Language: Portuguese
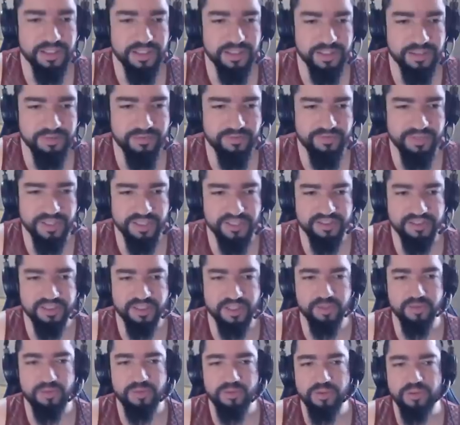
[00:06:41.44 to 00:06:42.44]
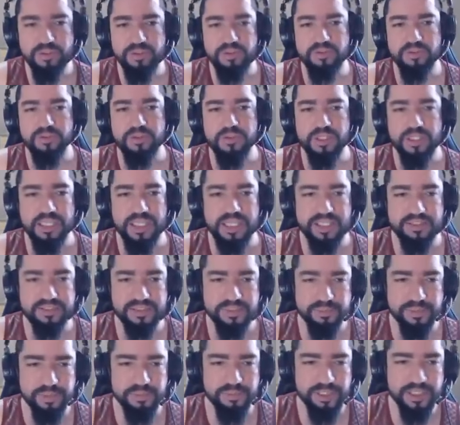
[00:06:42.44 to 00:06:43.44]
e venceu
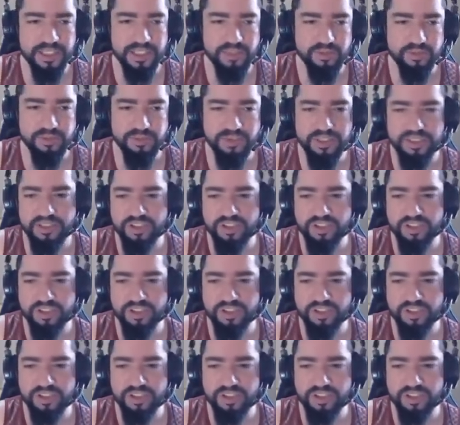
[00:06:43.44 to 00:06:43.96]
essa primeira luta,